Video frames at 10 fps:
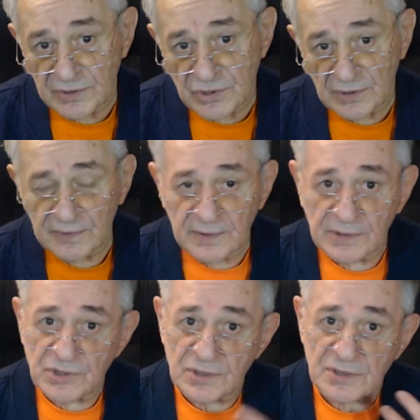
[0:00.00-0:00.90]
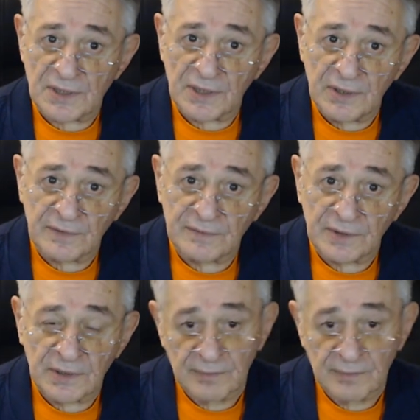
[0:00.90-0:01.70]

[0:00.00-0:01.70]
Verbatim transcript: человек счастливый,